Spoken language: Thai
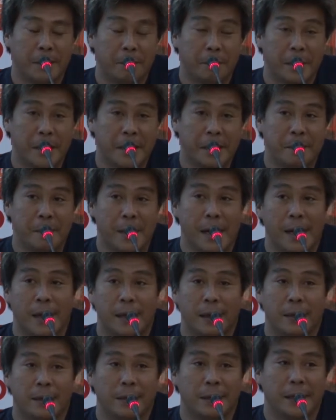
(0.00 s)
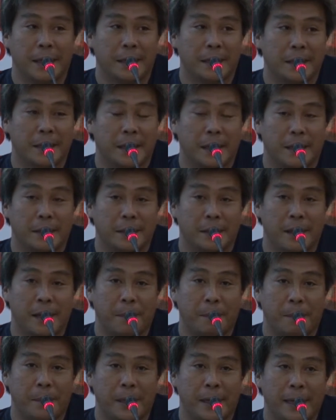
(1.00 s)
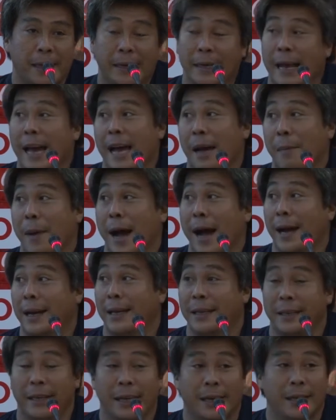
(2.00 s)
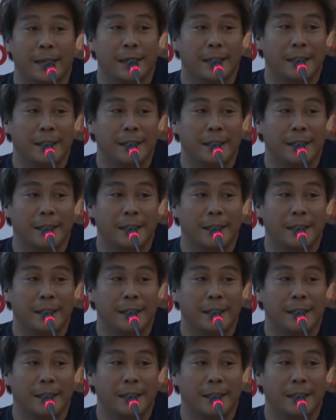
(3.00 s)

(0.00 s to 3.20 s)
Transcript: ปีกมั่งหรืออาจจะสลับไปเล่นหน้าบ้างอะไรเงี้ย